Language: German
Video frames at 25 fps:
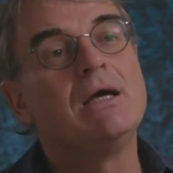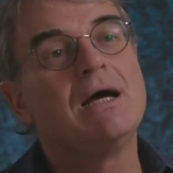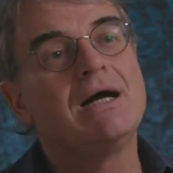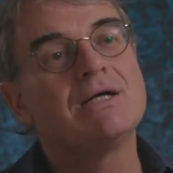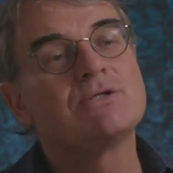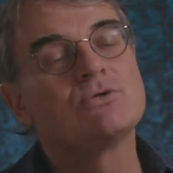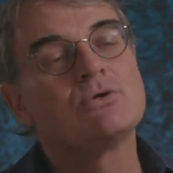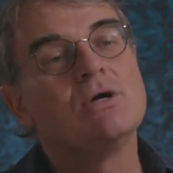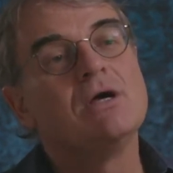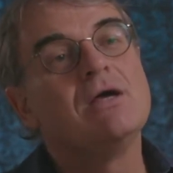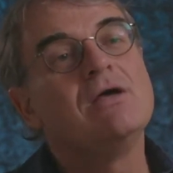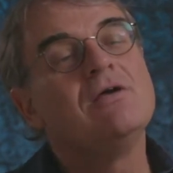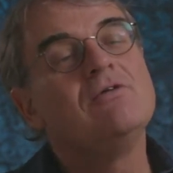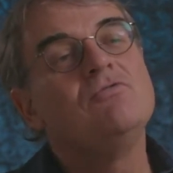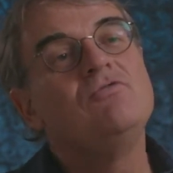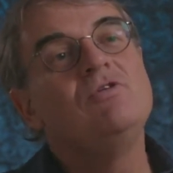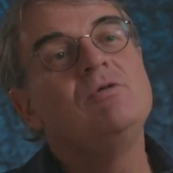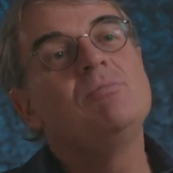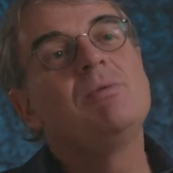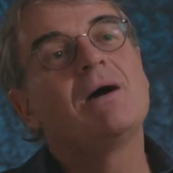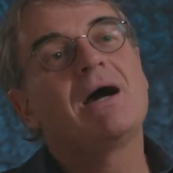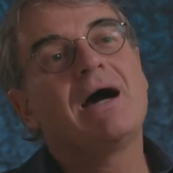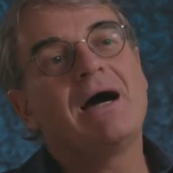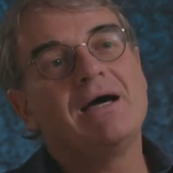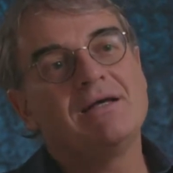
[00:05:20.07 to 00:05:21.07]
Also
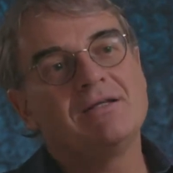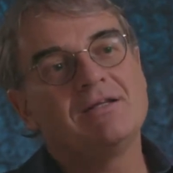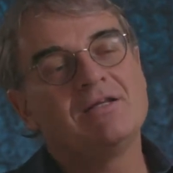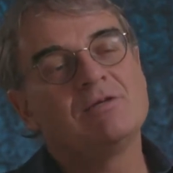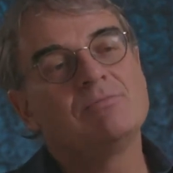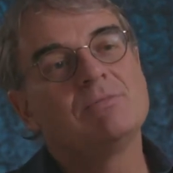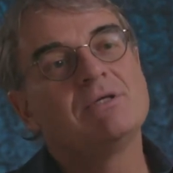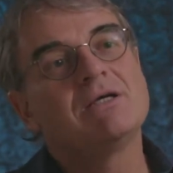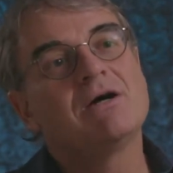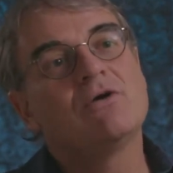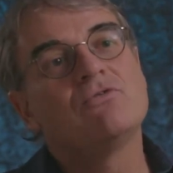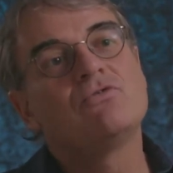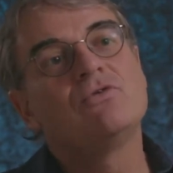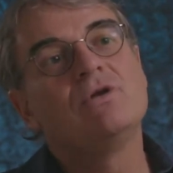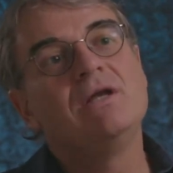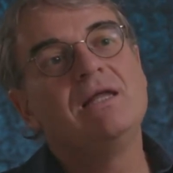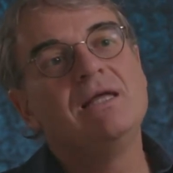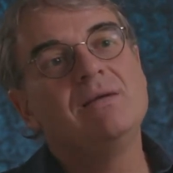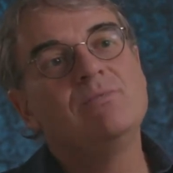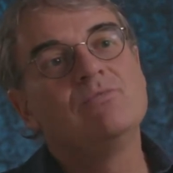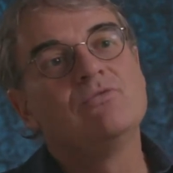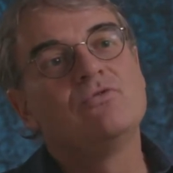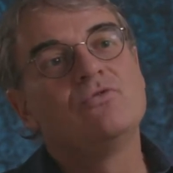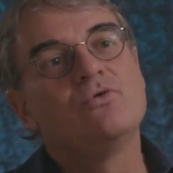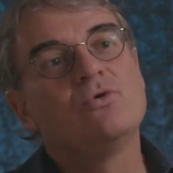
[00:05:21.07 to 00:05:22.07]
wie bereite ich mich auf ein
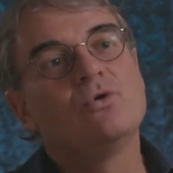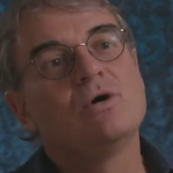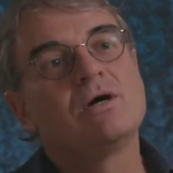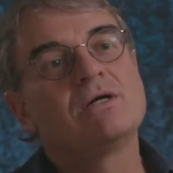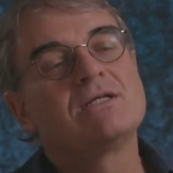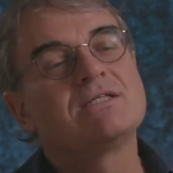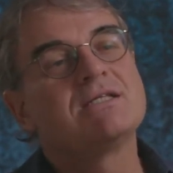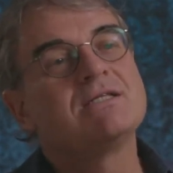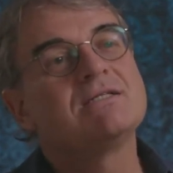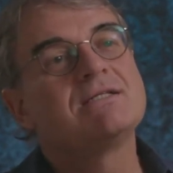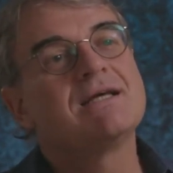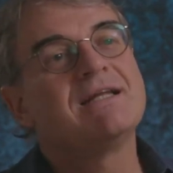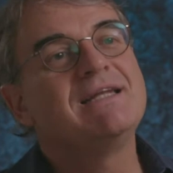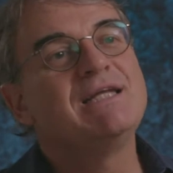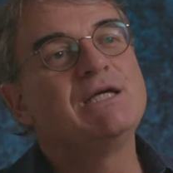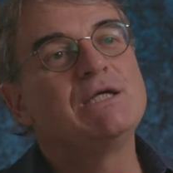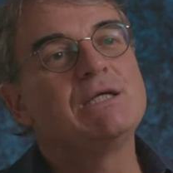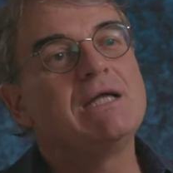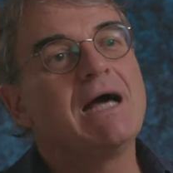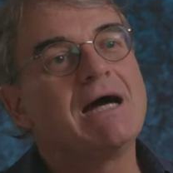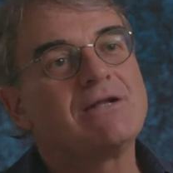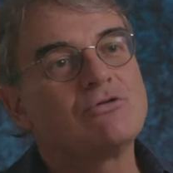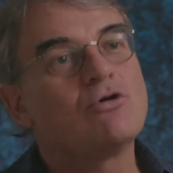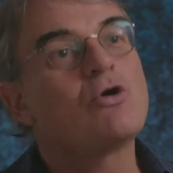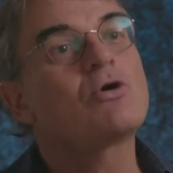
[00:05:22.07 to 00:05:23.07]
Leben vor? Das ist ja nicht
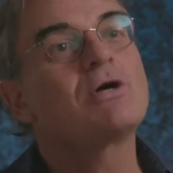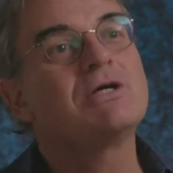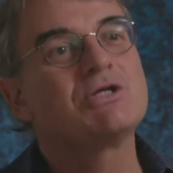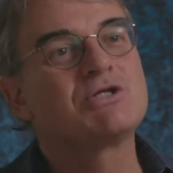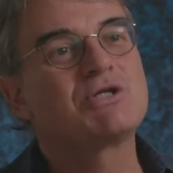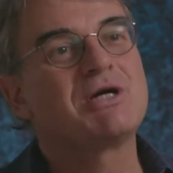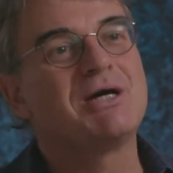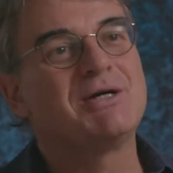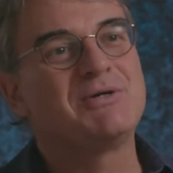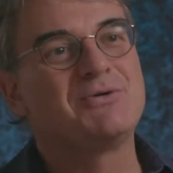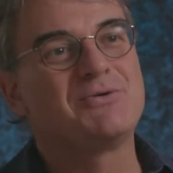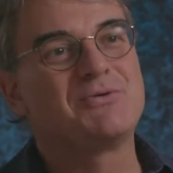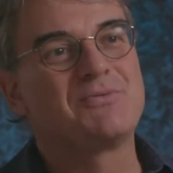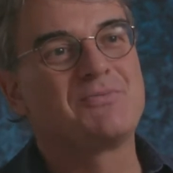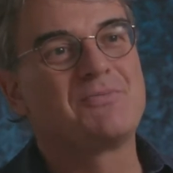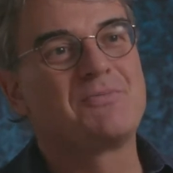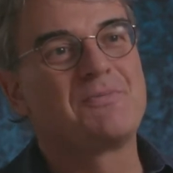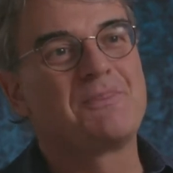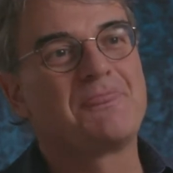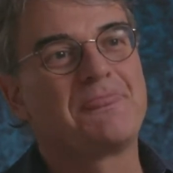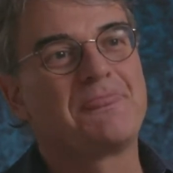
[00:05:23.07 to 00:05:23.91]
eine Ad-Hoc-Entscheidung.